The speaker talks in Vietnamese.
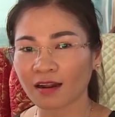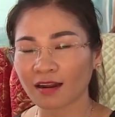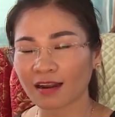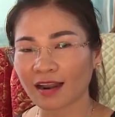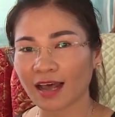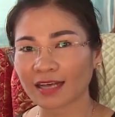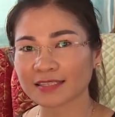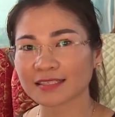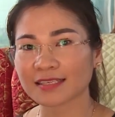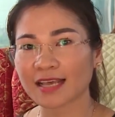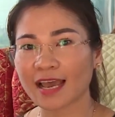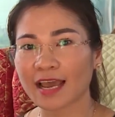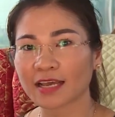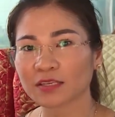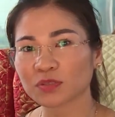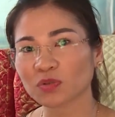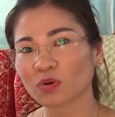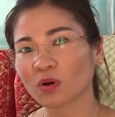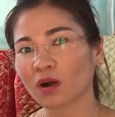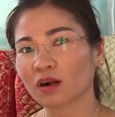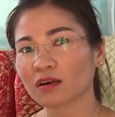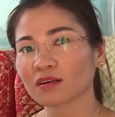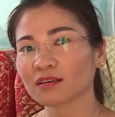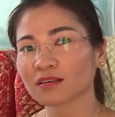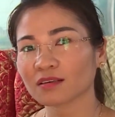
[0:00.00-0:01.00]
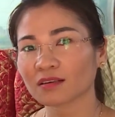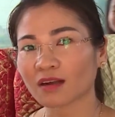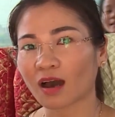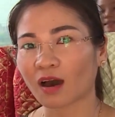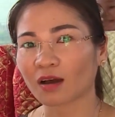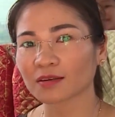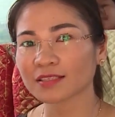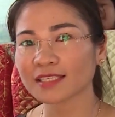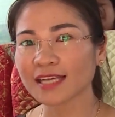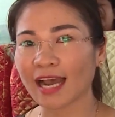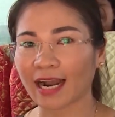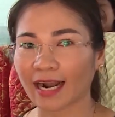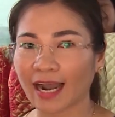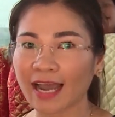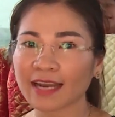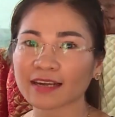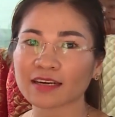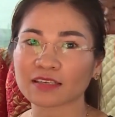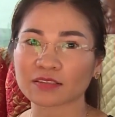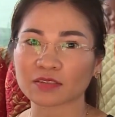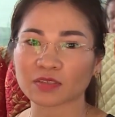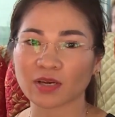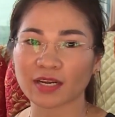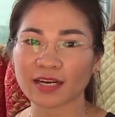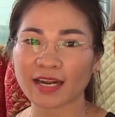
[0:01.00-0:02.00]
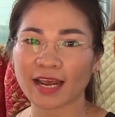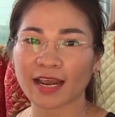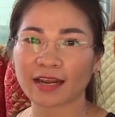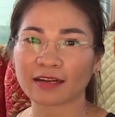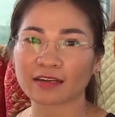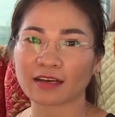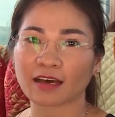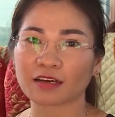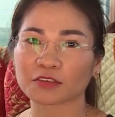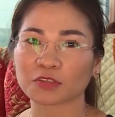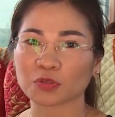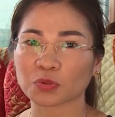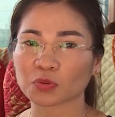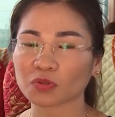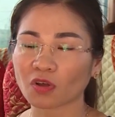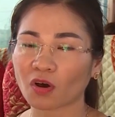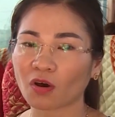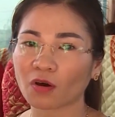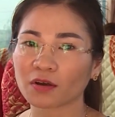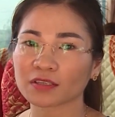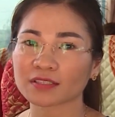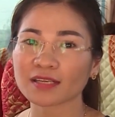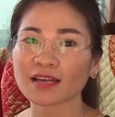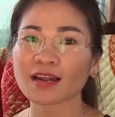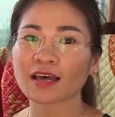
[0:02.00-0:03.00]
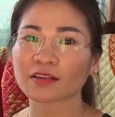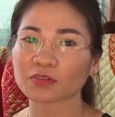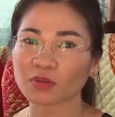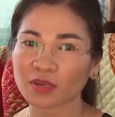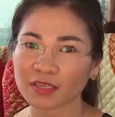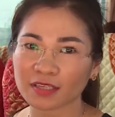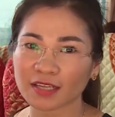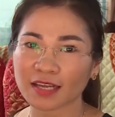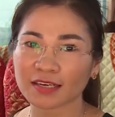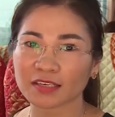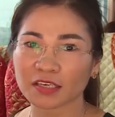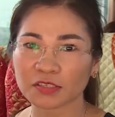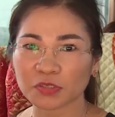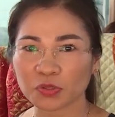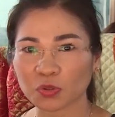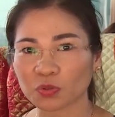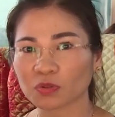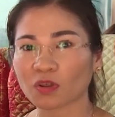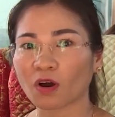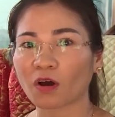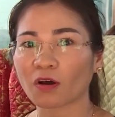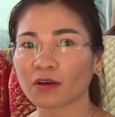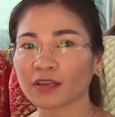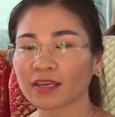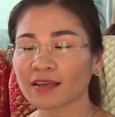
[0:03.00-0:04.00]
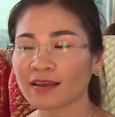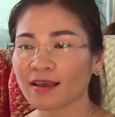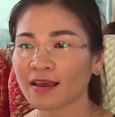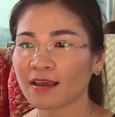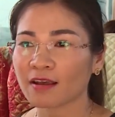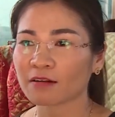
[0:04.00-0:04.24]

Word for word: là xe xuống đón trả khách ở dưới này chúng tôi rất là thuận tiện cho chúng tôi.